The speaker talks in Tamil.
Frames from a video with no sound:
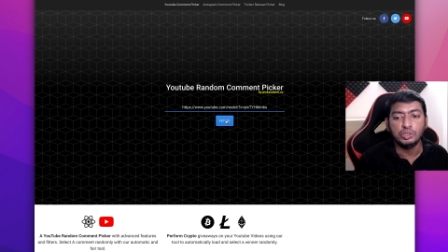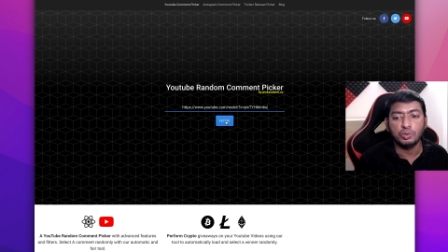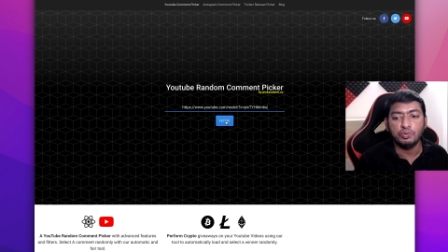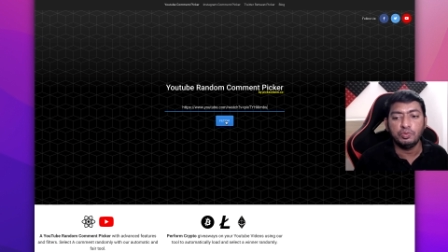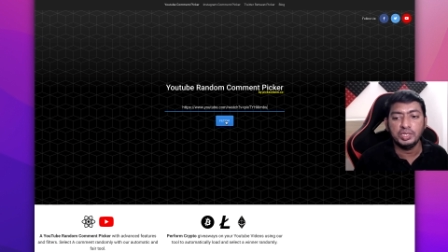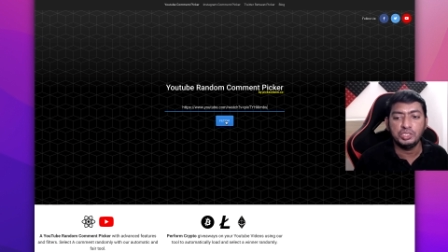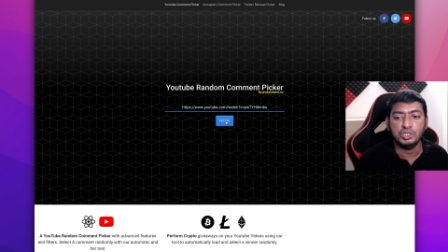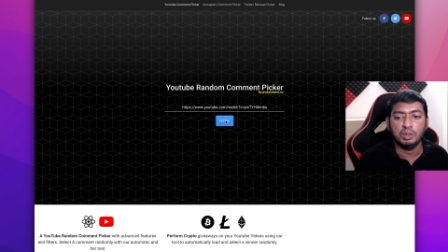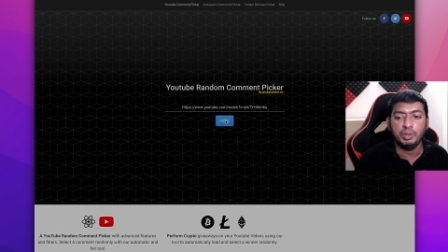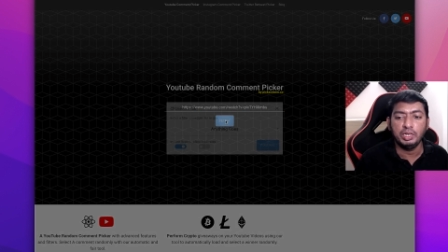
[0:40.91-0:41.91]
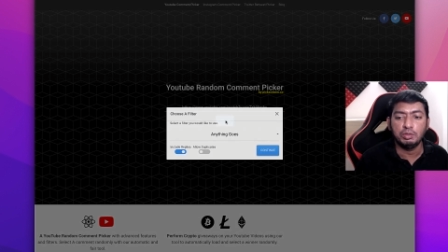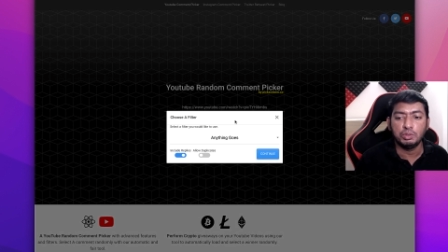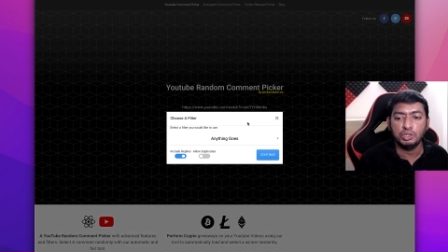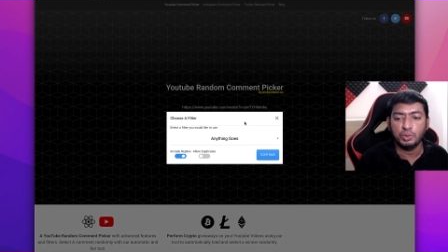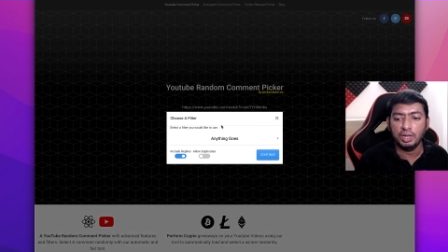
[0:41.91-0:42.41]
ஸோ ஃபெச் அப்படின்னு
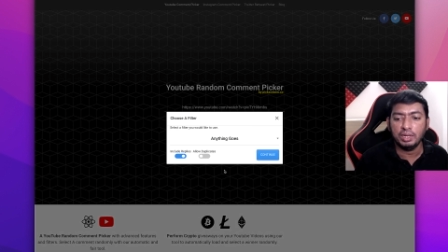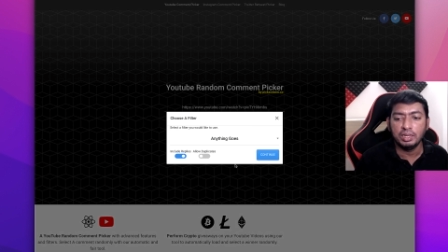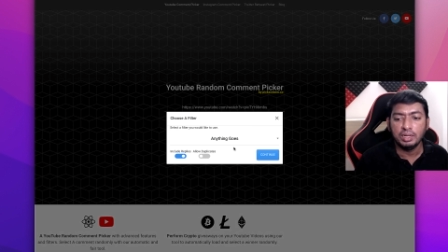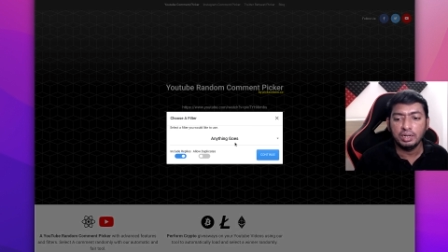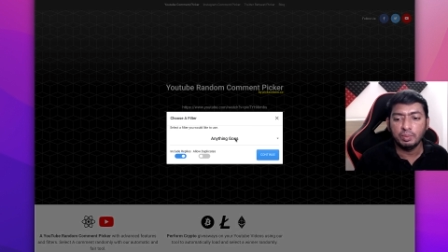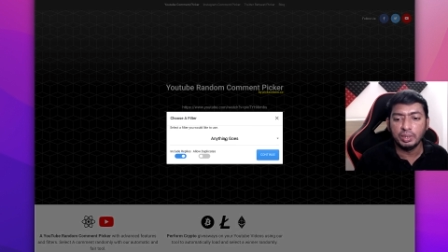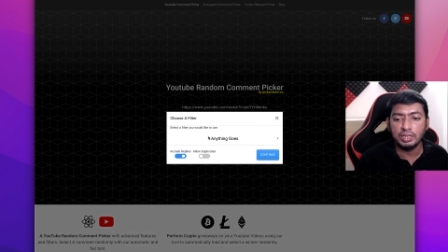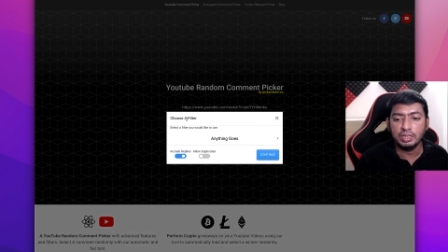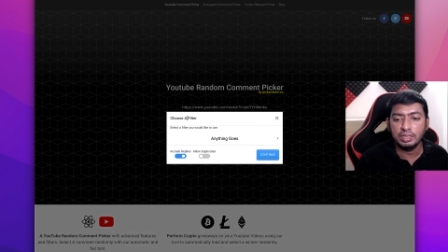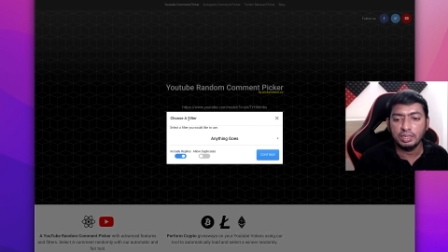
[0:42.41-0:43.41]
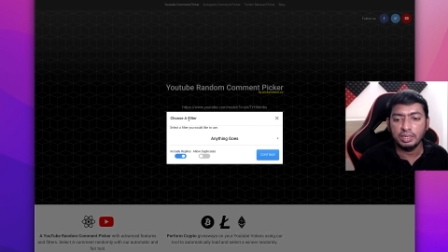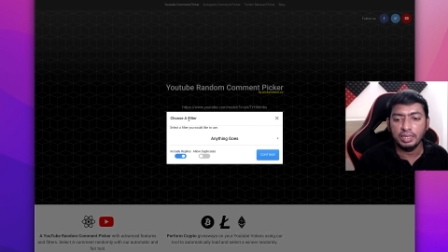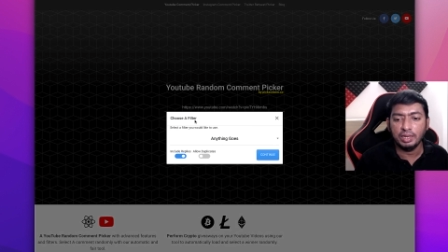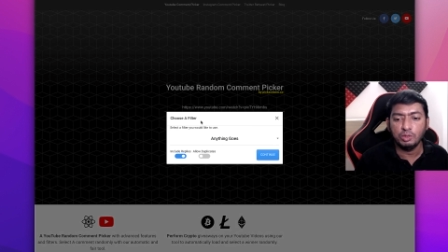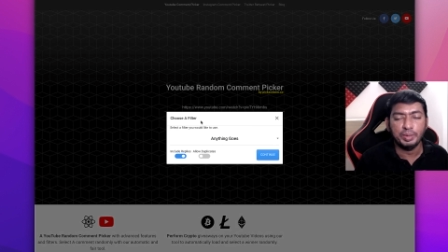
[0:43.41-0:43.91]
கொடுத்தோன்னா நம்மளுக்கு
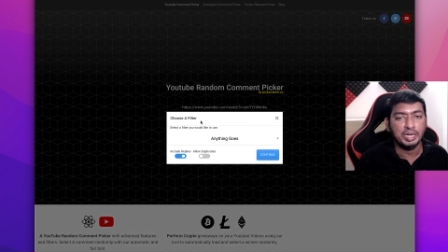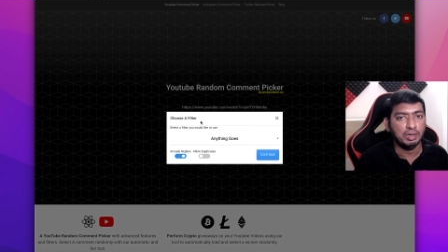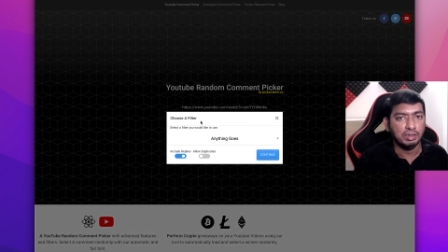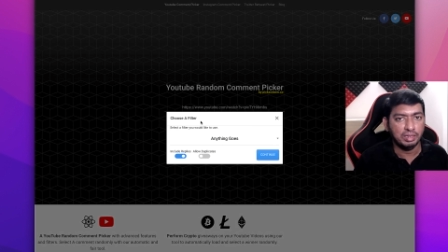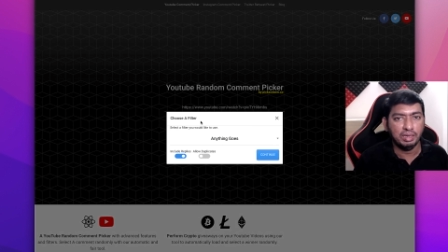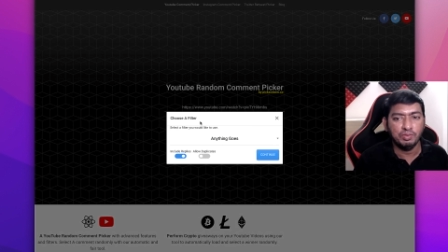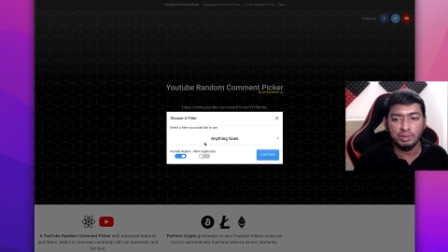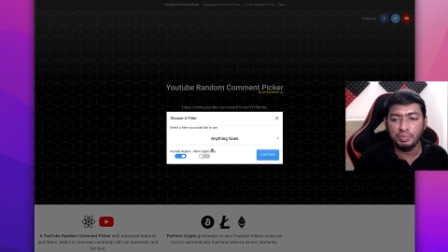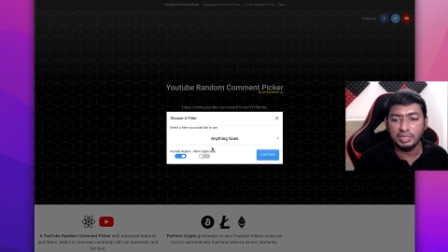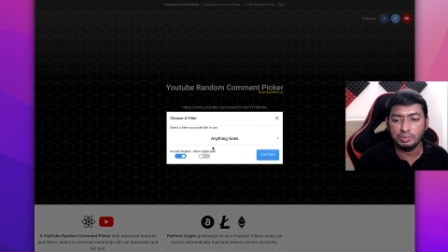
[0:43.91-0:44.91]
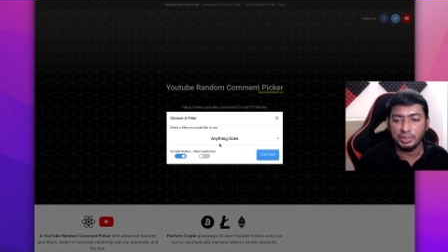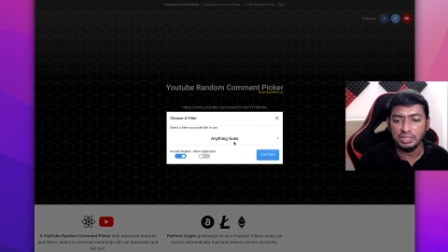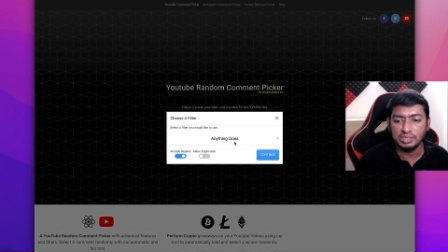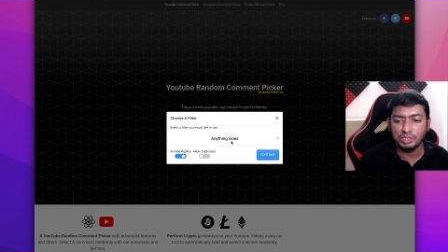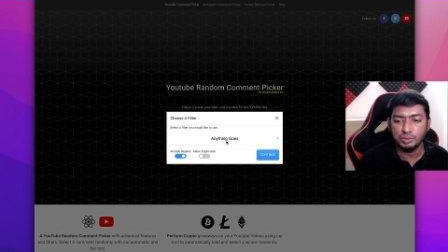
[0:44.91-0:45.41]
ஏதாவது பர்டிகுலர் கீவேர்ட் பேஸ்
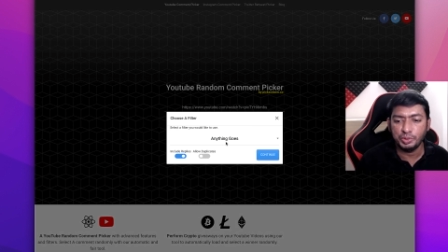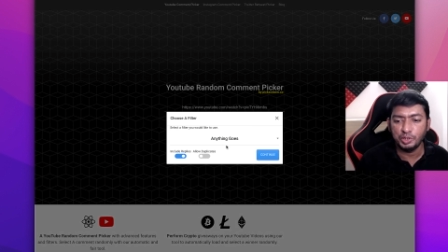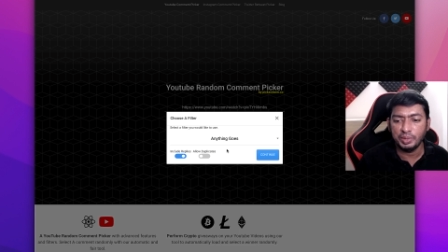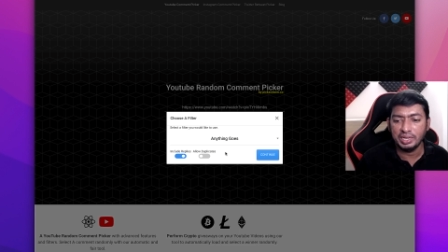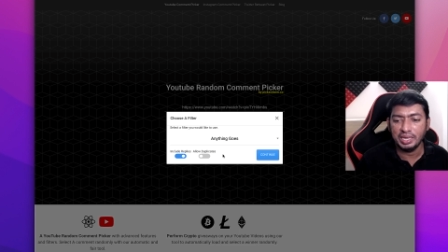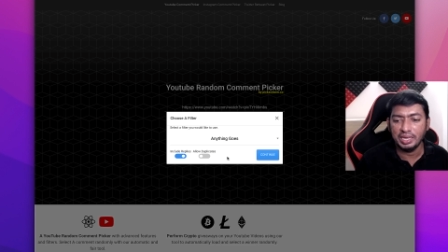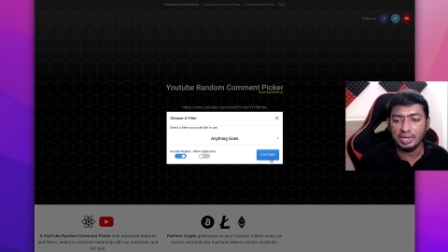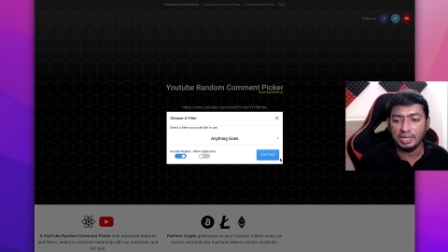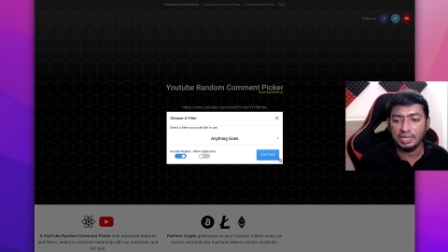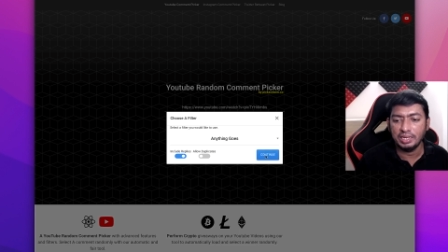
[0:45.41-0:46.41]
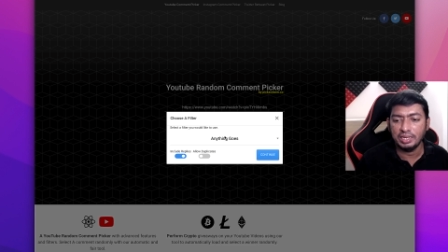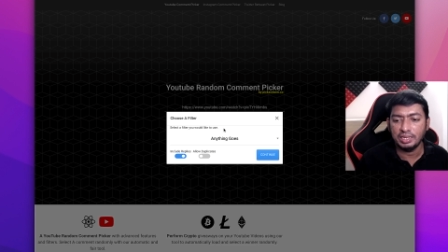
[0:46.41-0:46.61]
பண்ணி சர்ச் பண்ணணுமான்னு கேட்குறாங்க